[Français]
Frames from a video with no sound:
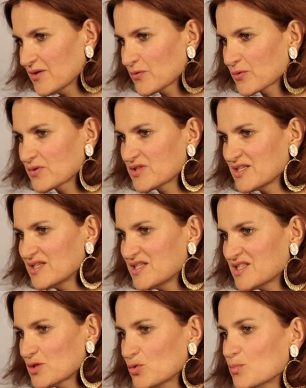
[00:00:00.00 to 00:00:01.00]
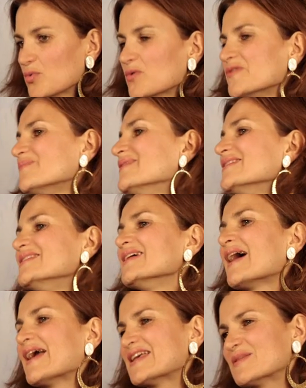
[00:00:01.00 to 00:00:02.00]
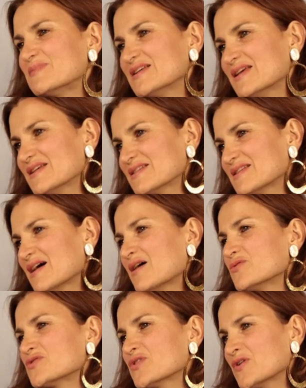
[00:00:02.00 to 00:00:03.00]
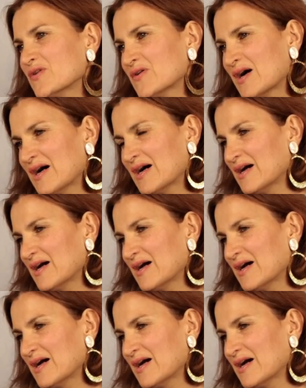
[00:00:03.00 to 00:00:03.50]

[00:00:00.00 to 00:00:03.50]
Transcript: Donc, j'ai eu beaucoup de plaisir à expliquer ça aux gens,